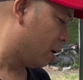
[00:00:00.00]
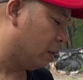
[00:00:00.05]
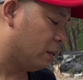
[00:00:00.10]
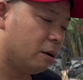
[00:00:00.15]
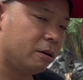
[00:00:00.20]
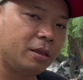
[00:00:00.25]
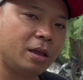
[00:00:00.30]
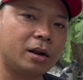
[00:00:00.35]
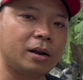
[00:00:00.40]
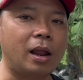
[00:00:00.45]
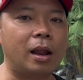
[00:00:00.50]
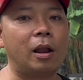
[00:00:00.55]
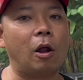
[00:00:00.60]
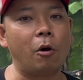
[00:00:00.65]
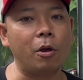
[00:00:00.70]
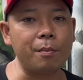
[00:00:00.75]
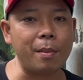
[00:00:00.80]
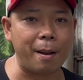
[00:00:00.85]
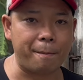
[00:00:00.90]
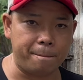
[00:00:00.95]
thứ nhất là
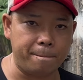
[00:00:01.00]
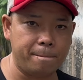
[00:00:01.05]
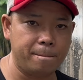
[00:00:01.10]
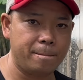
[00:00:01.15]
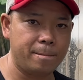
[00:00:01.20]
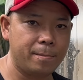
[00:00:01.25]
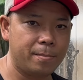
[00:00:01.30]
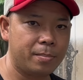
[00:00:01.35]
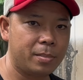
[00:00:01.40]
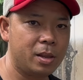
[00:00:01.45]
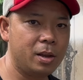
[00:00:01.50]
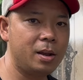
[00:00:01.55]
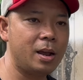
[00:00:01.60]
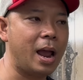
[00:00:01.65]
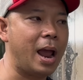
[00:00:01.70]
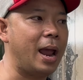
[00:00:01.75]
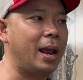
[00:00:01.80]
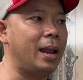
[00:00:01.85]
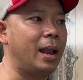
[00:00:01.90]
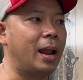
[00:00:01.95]
lỗi mâm thứ
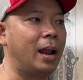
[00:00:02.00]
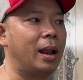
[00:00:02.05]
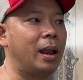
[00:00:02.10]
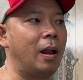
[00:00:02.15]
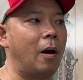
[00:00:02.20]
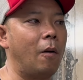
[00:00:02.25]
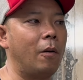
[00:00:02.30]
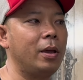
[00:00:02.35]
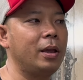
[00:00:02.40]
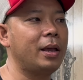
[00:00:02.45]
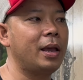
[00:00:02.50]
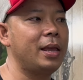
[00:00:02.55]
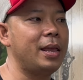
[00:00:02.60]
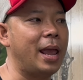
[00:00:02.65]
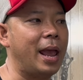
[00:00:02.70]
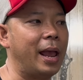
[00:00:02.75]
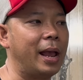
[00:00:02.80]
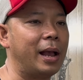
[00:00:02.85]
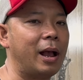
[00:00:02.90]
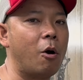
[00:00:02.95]
hai là lỗi cái
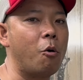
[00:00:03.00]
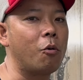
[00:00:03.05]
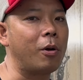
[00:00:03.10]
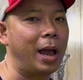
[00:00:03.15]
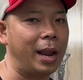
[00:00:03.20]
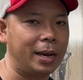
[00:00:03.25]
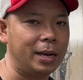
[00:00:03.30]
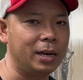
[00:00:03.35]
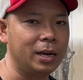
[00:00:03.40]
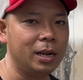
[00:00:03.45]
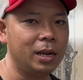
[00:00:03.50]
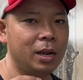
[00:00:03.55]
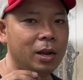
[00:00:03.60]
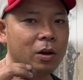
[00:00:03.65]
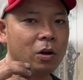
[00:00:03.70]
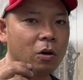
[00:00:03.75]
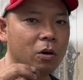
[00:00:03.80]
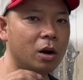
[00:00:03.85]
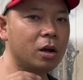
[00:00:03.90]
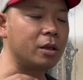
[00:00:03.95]
dàn khâu canh
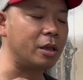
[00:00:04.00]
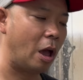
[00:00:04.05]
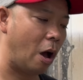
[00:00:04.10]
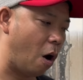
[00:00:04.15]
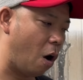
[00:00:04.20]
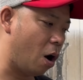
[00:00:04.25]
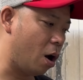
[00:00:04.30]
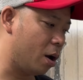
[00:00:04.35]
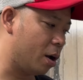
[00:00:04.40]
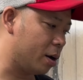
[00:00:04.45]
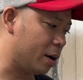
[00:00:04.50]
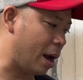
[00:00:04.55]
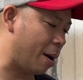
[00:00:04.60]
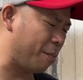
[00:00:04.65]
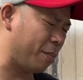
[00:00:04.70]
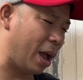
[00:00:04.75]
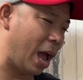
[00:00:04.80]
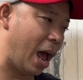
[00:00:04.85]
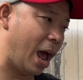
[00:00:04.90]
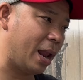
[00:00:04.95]
nó rất nhỏ
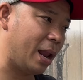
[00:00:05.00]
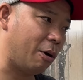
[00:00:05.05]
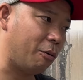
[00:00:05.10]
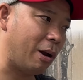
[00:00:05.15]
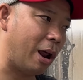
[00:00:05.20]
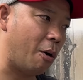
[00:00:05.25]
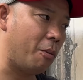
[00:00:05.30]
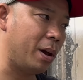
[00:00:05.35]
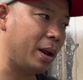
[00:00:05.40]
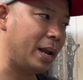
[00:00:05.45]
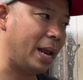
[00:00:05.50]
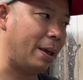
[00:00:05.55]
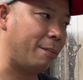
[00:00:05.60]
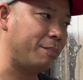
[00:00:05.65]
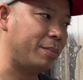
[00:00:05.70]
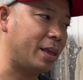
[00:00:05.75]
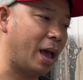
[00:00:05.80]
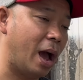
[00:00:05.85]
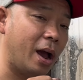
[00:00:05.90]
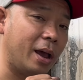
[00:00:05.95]
đâm ra lâu lâu mấy anh
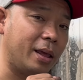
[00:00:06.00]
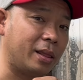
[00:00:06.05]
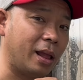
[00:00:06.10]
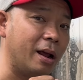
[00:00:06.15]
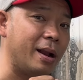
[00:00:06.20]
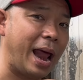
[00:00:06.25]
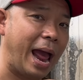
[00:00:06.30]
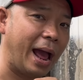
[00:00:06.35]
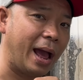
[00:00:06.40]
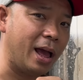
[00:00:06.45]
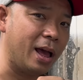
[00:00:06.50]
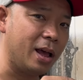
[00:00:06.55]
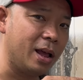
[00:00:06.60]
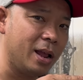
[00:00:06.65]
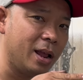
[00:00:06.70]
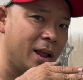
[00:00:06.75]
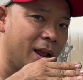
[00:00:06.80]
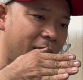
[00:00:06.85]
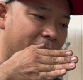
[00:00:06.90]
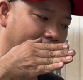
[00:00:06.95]
em chạy tở nặng á
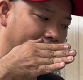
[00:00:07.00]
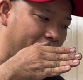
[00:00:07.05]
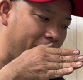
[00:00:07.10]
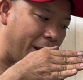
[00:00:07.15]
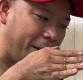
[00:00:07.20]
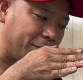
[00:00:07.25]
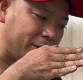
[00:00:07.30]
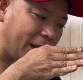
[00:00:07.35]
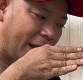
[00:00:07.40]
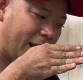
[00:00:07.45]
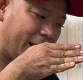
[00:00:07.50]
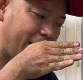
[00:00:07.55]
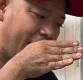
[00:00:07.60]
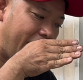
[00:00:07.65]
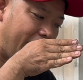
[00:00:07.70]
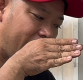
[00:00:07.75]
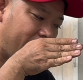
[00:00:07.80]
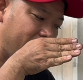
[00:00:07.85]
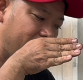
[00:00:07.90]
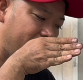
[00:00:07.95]
là anh em sẽ
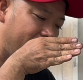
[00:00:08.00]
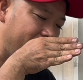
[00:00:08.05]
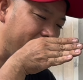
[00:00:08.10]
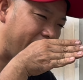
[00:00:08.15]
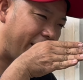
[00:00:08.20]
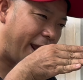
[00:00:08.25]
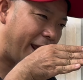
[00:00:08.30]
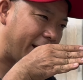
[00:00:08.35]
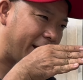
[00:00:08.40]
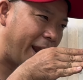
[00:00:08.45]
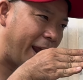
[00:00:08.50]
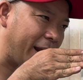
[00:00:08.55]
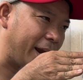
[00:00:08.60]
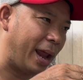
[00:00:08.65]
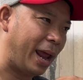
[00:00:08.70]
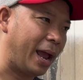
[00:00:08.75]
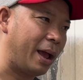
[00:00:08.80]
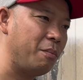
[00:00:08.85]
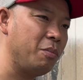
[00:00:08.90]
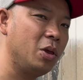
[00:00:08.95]
nghe cái tiếng rẹt rẹt
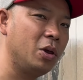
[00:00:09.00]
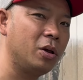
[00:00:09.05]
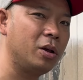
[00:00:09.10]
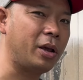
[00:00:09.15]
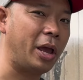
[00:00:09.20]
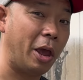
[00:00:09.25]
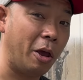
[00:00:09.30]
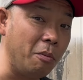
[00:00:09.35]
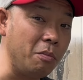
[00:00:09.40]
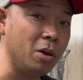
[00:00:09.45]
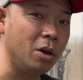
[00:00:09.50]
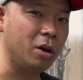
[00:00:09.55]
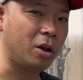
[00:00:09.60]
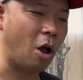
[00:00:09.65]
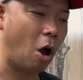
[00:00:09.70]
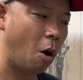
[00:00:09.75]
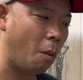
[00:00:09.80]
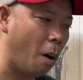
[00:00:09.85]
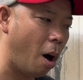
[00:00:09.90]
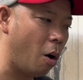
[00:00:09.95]
rẹt giống như kiểu như
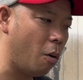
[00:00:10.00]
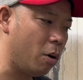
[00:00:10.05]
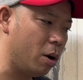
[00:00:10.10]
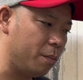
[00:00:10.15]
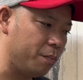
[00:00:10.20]
cọ bố